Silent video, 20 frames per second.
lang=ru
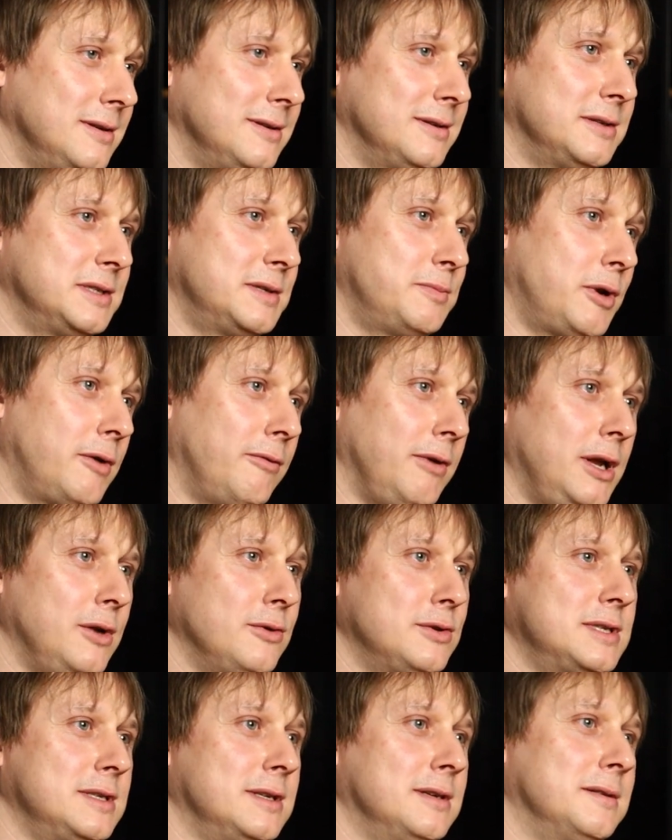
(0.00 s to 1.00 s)
Э,
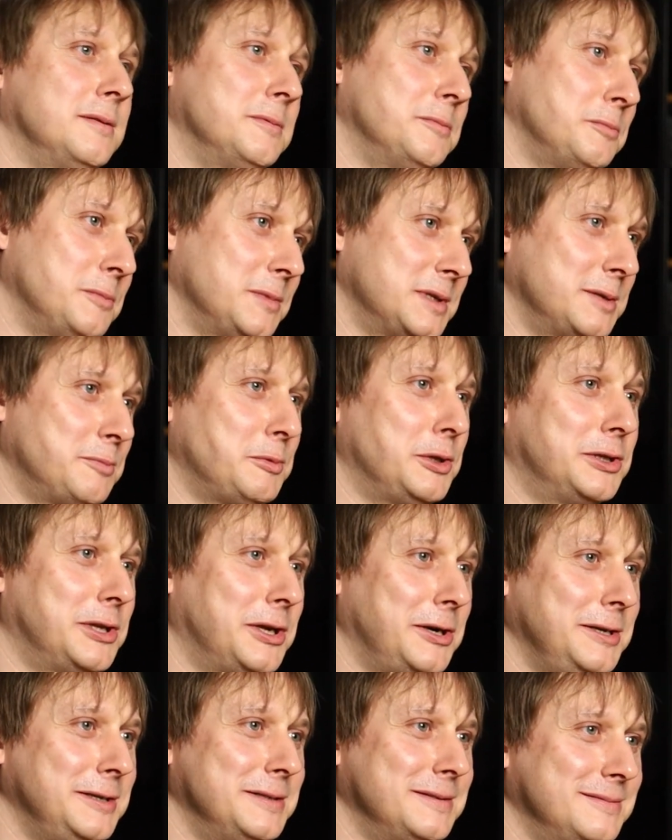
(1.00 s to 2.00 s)
справляются за
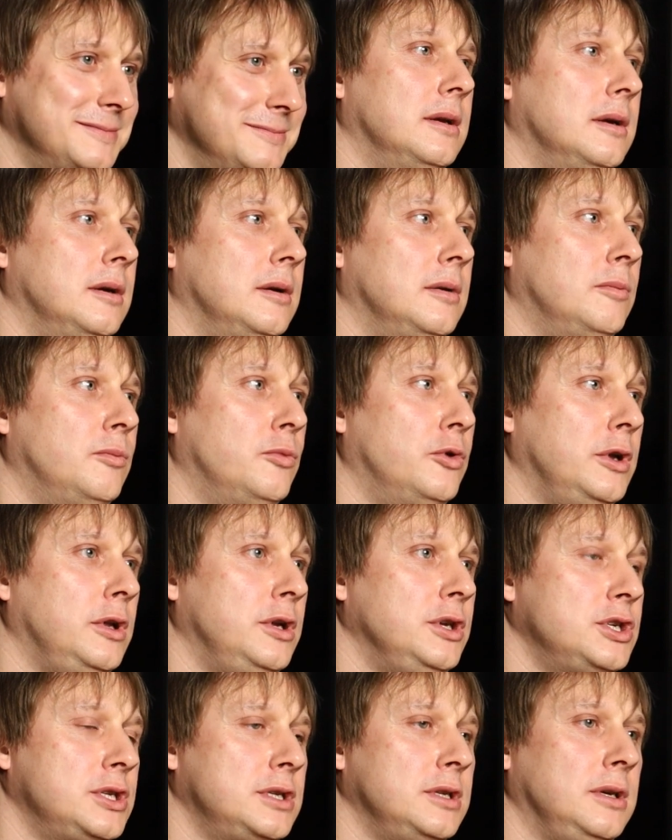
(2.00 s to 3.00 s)
полторы. Мой
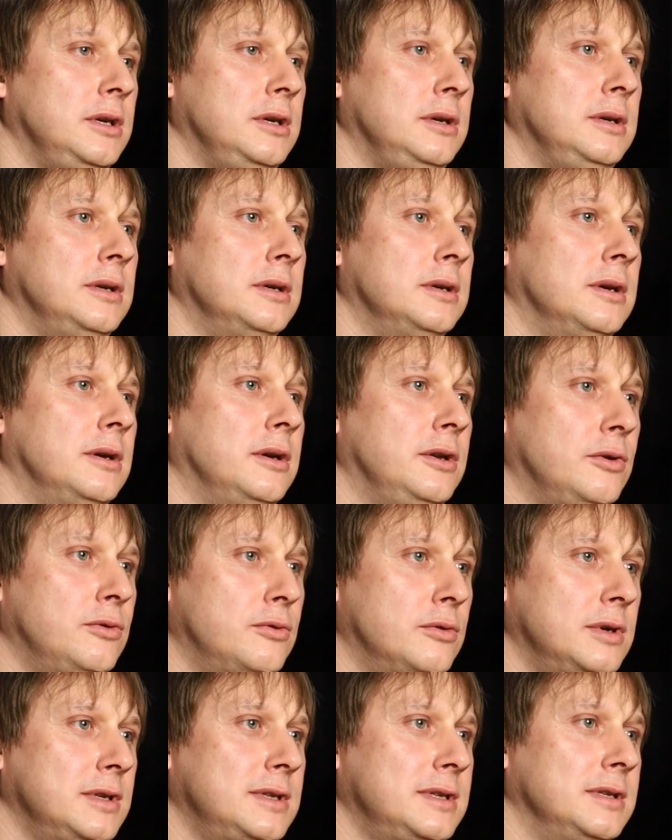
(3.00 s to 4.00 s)
личный
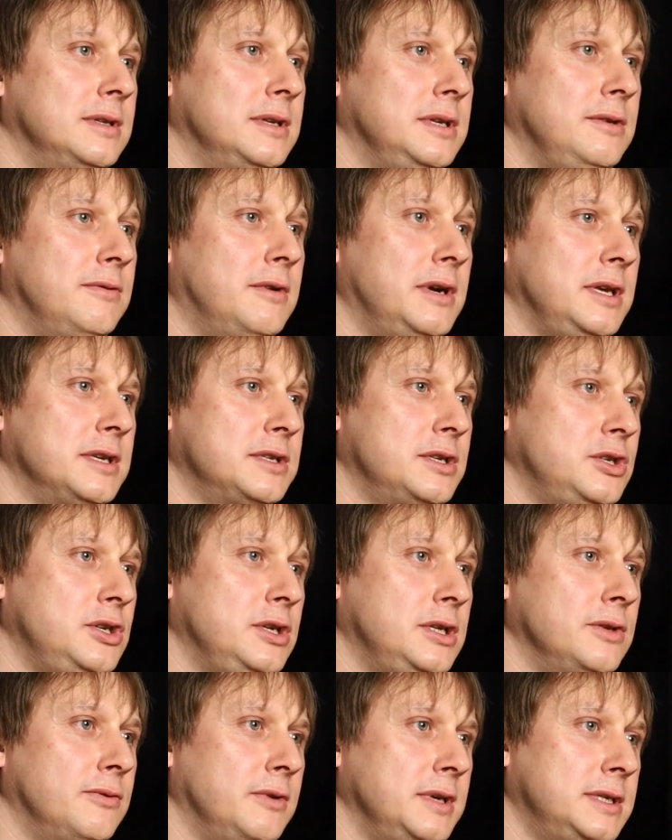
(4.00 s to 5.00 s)
рекорд на диване
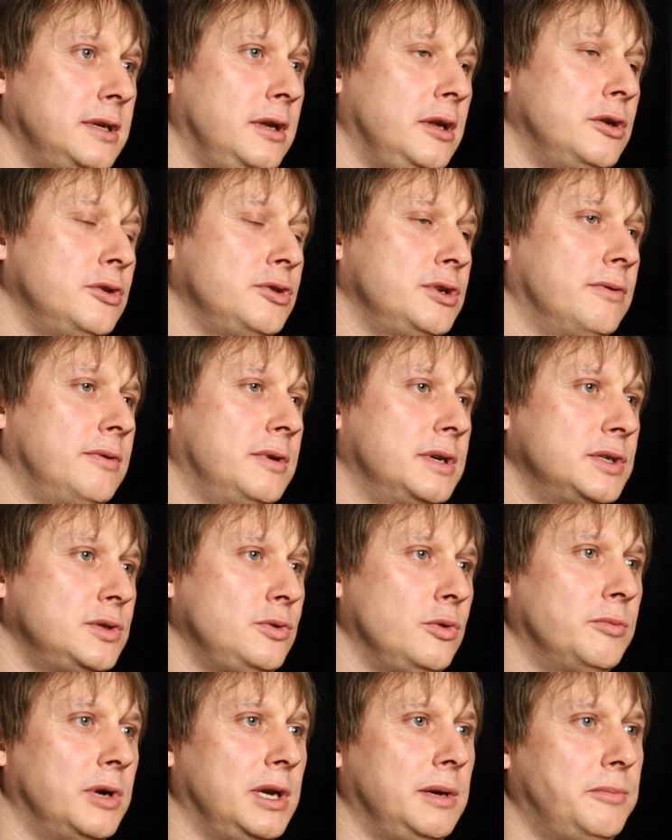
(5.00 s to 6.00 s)
защитного изолирующего
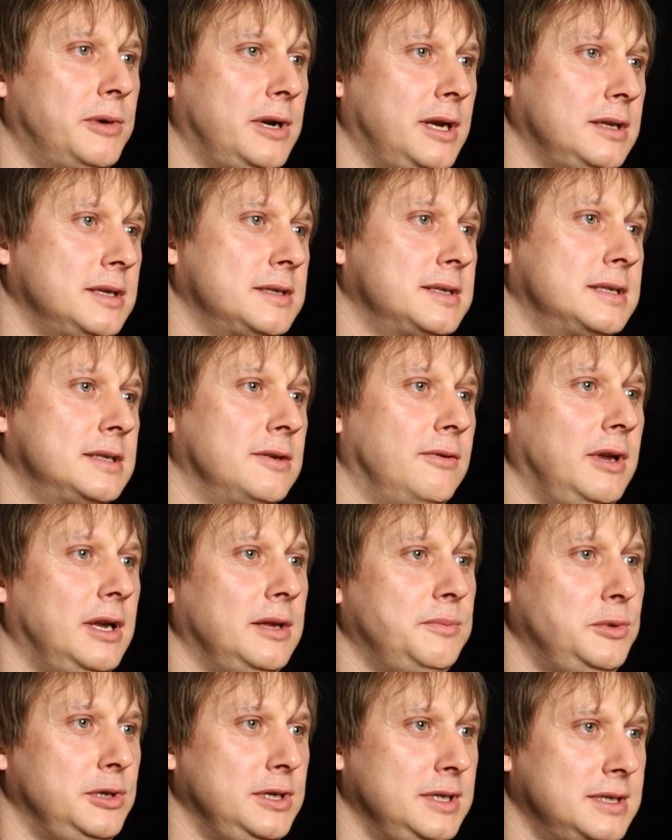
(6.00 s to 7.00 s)
костюма и аппарата
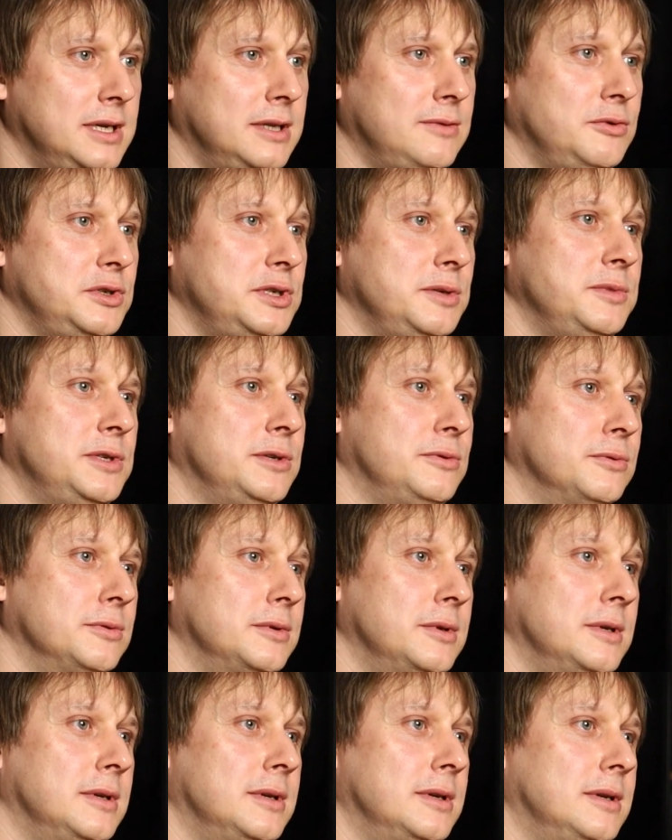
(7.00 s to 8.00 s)
составляет 58 секунд.